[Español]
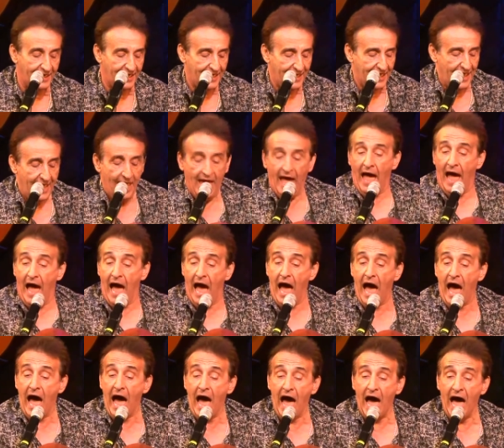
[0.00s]
y
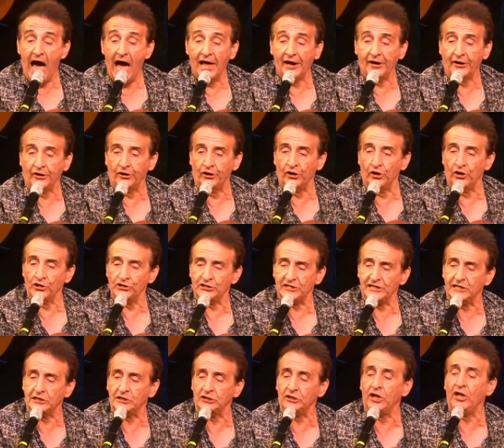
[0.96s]
mm, luego esa
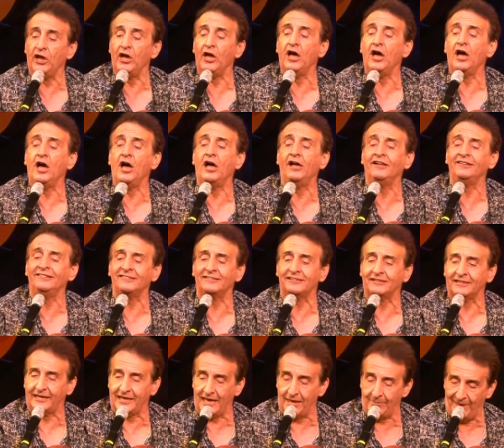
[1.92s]
canción que Vale la
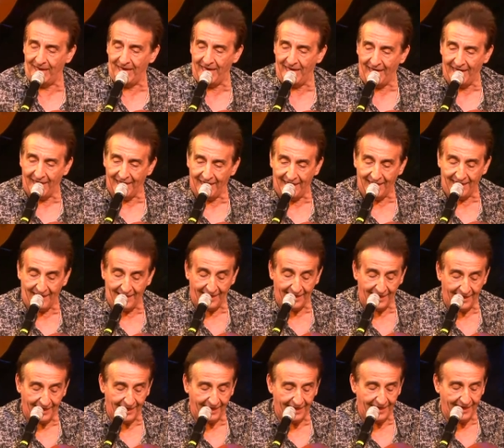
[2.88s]
Pena, que es el título del
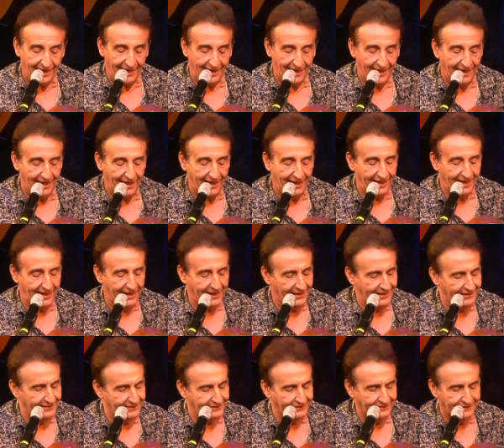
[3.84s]
disco que sale de
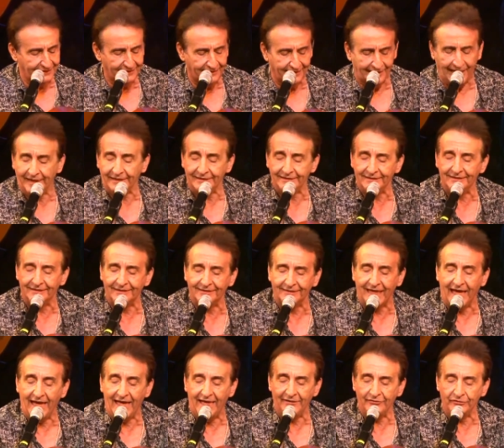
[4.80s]
Lucas, y
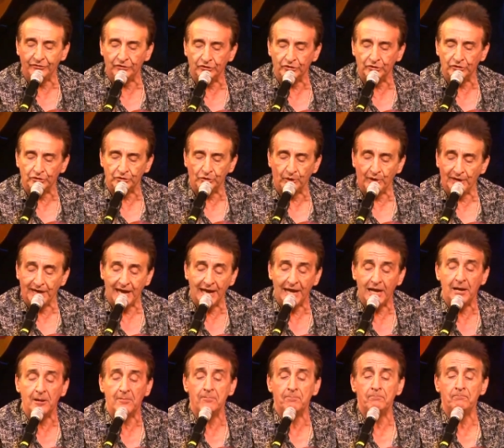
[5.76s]
luego poder cantar las
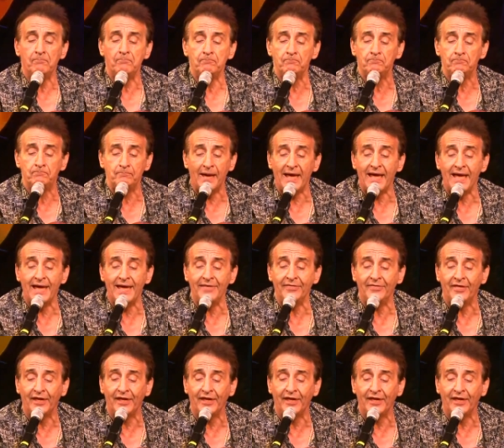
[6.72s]
canciones de Córdoba,